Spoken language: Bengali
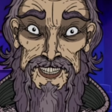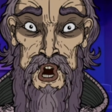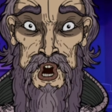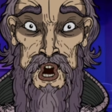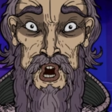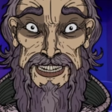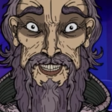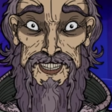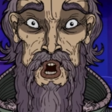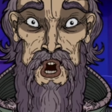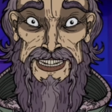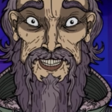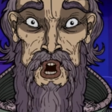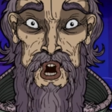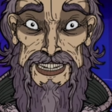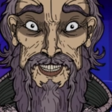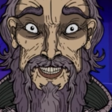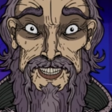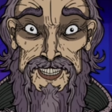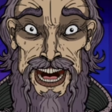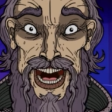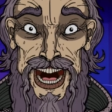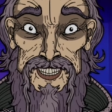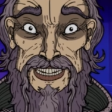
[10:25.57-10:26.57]
তার জন্য
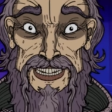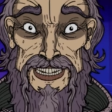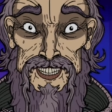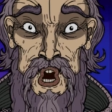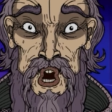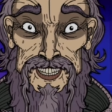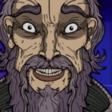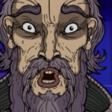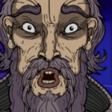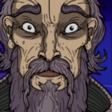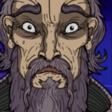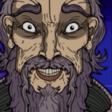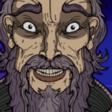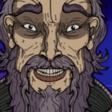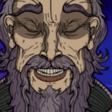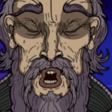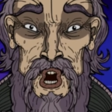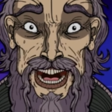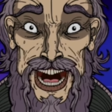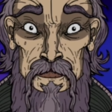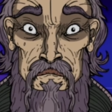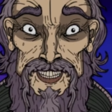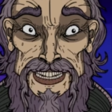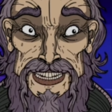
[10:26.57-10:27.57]
চ্যানেলটি এখনই
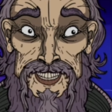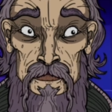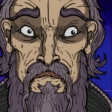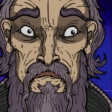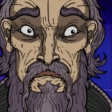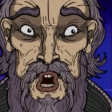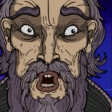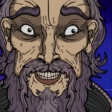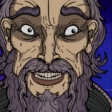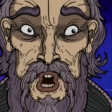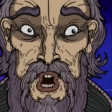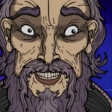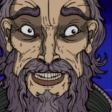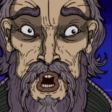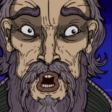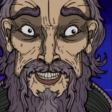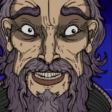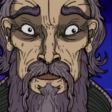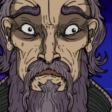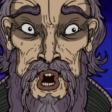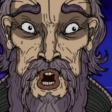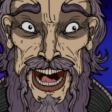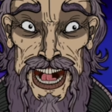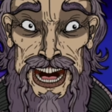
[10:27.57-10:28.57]
সাবস্ক্রাইব করে পাশে
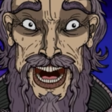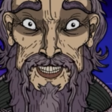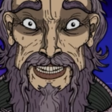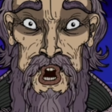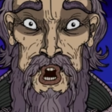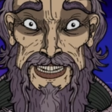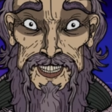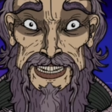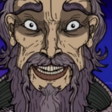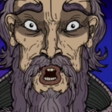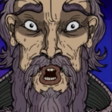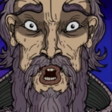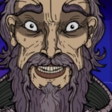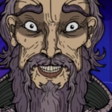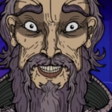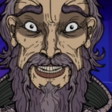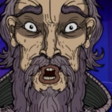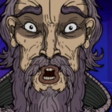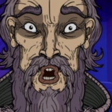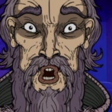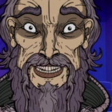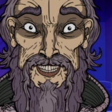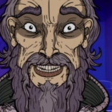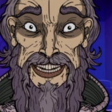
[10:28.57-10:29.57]
থাকা বেলেকনটি অন
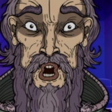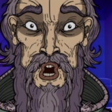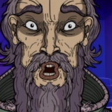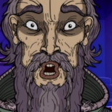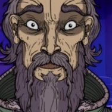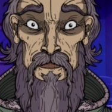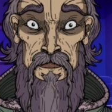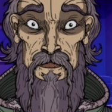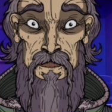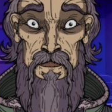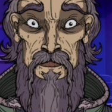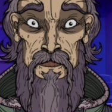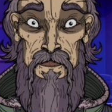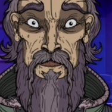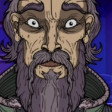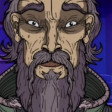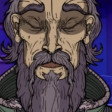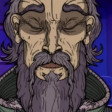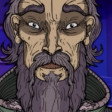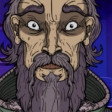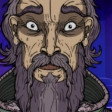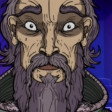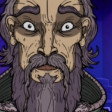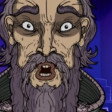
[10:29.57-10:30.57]
করে দিও
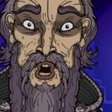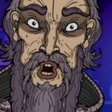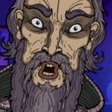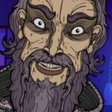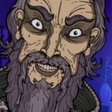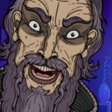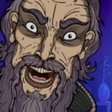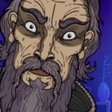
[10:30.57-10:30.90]
আজ